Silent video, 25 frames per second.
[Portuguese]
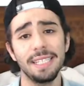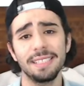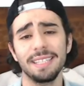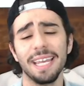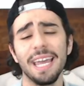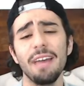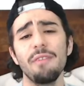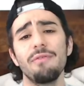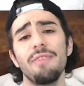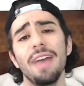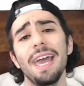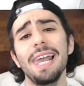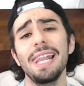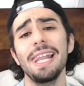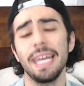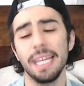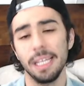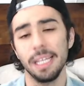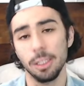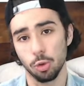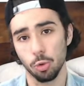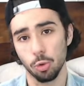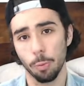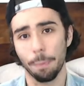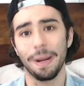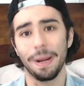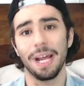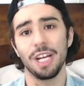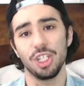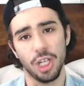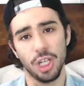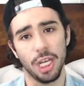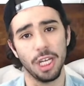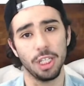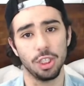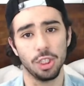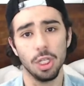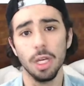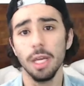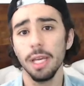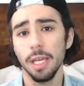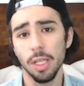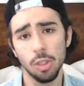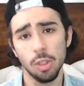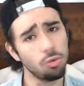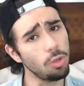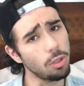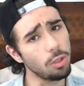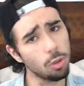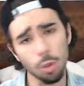eles revelem isso pra gente.
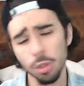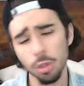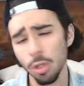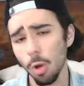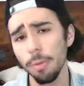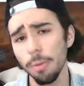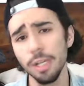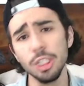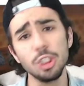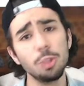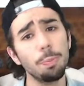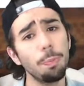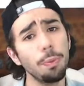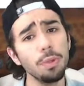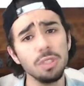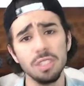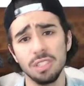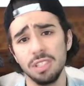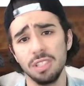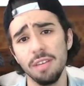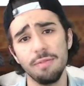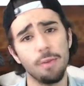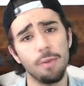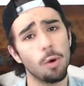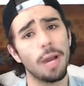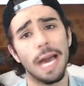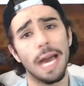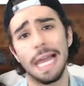Isso é totalmente possível